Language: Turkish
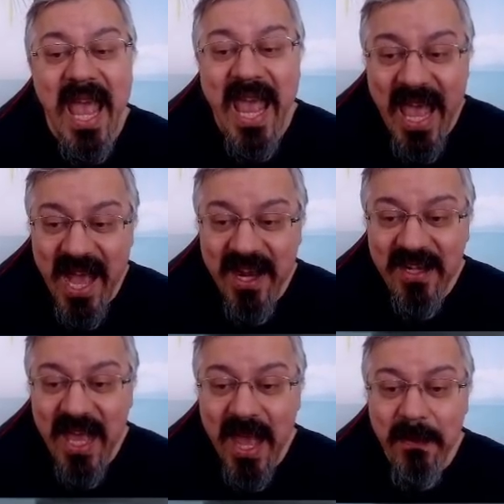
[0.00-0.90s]

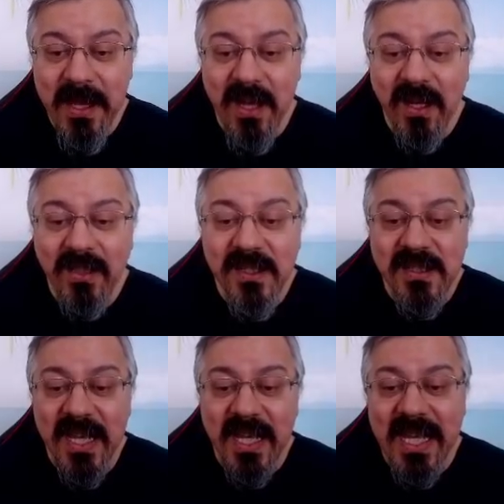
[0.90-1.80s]
Eğer hemen
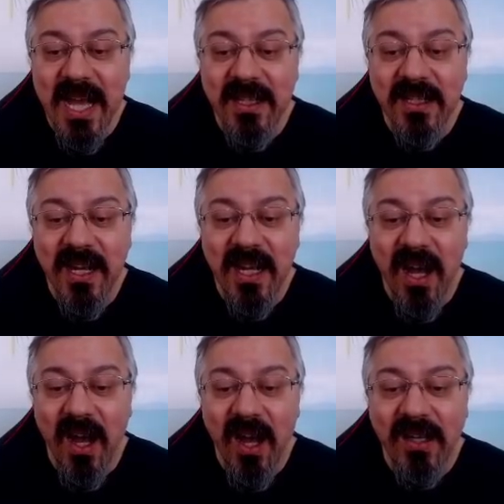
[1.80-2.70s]
aklınıza gelen kale
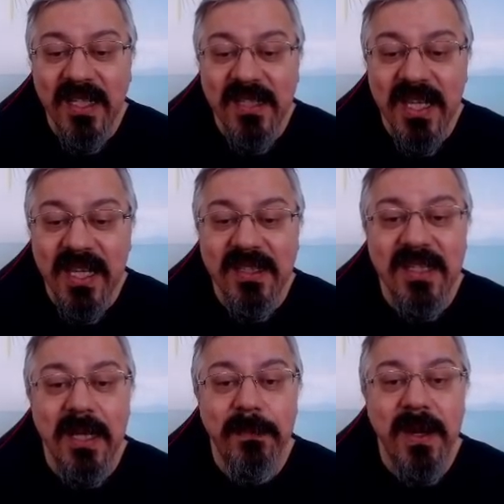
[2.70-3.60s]
A
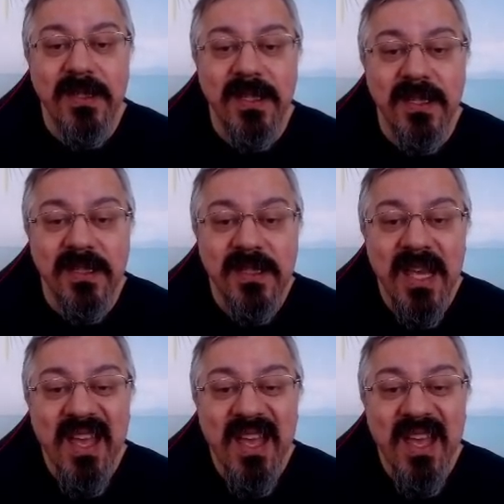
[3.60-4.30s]
D8'i yaparsanız